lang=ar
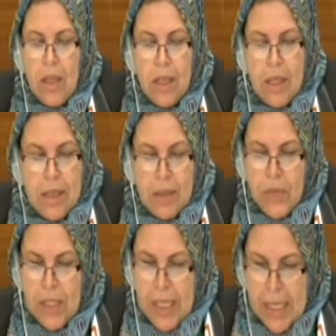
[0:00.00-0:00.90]
آه،
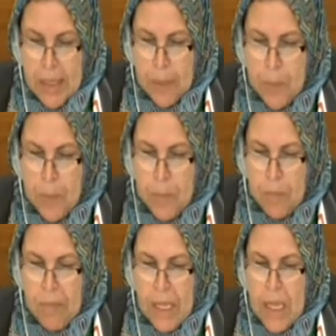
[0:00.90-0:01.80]
في النهاية
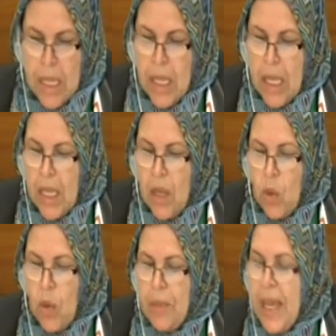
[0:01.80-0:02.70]

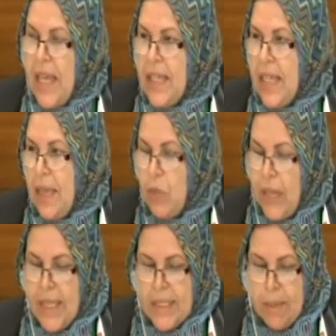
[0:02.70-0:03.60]
وبهذه
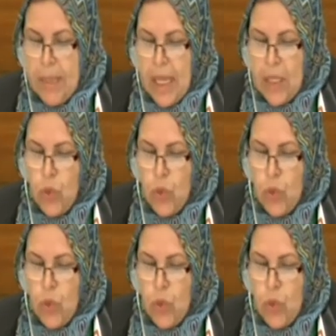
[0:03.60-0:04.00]
المناسبة